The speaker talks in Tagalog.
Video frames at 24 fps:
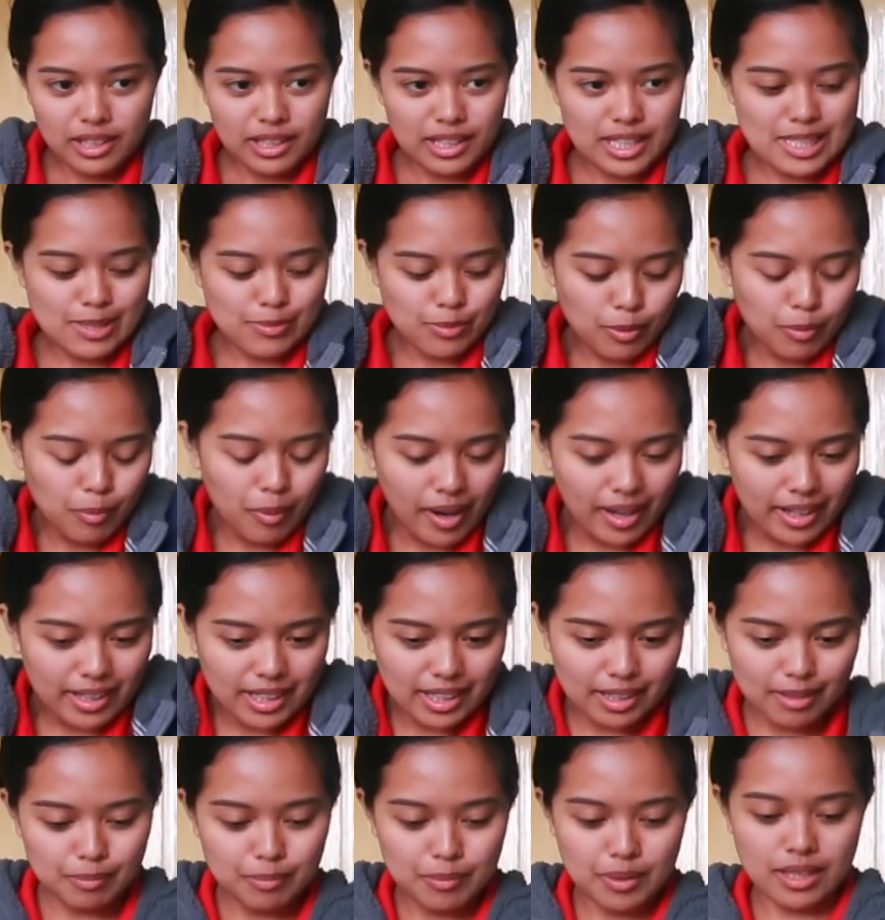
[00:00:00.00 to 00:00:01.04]
He's
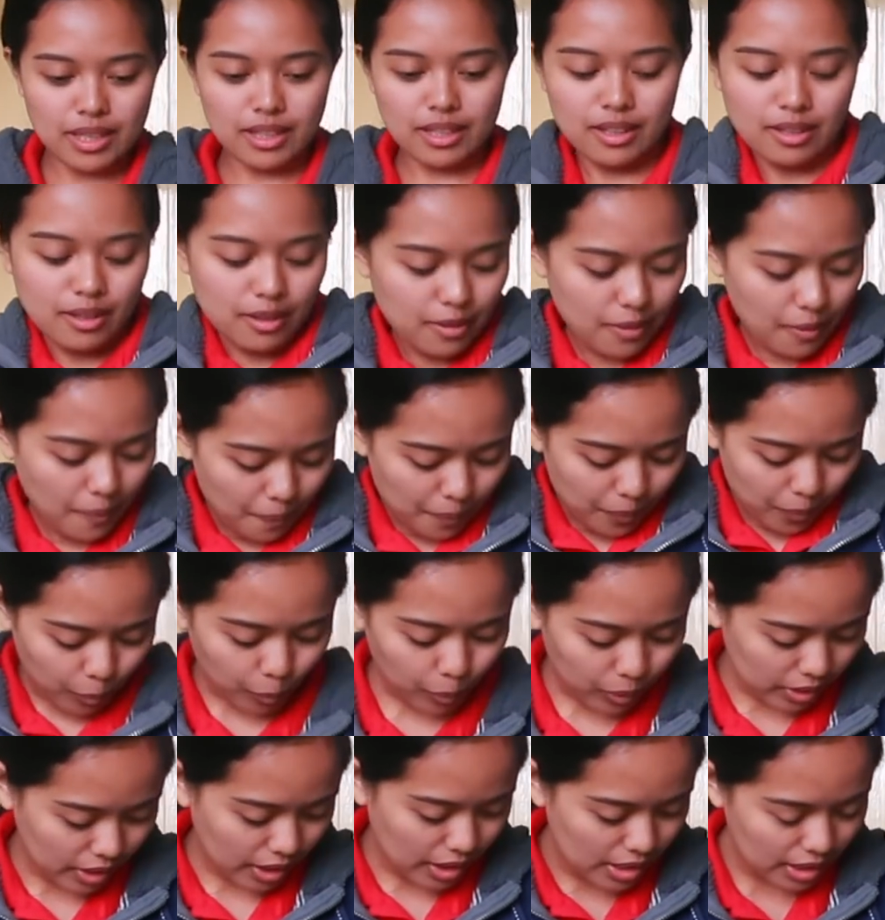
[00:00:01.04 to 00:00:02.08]
providing me
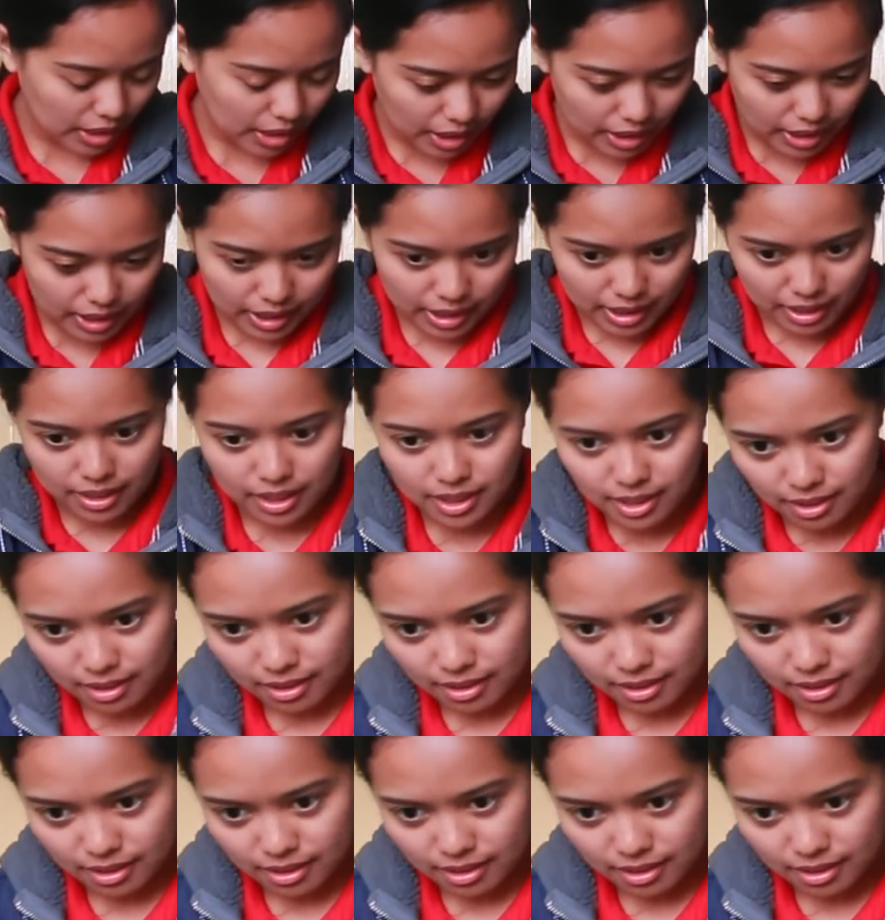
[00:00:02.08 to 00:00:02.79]
what I needed.